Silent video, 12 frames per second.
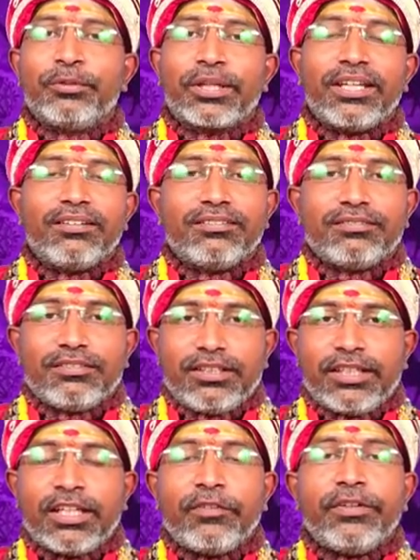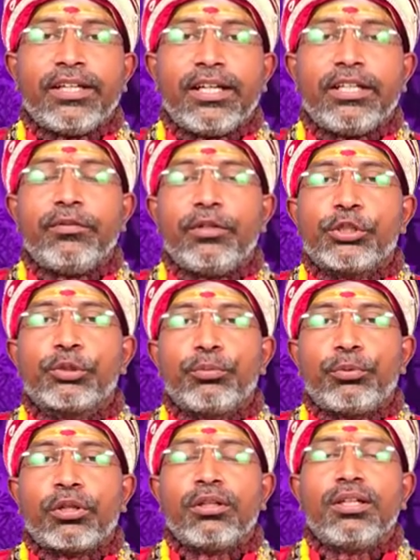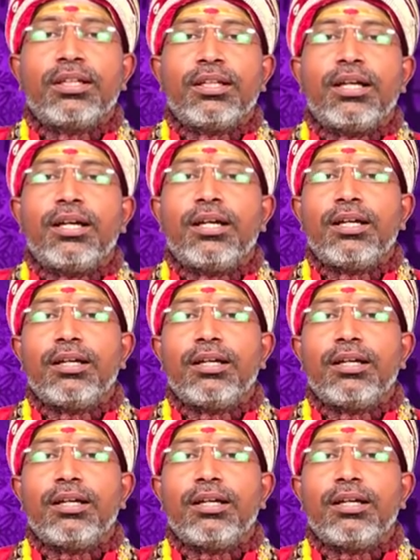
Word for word: ஓகே ஏன்னா விகாரி வருஷம் பிறந்திருக்குன்னா